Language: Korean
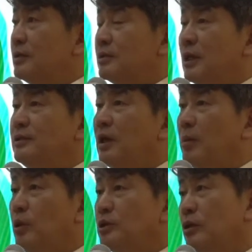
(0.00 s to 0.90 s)
잘
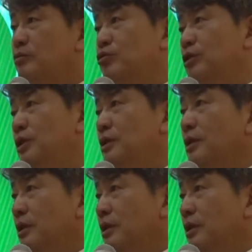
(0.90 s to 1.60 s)
살아보자고 둘이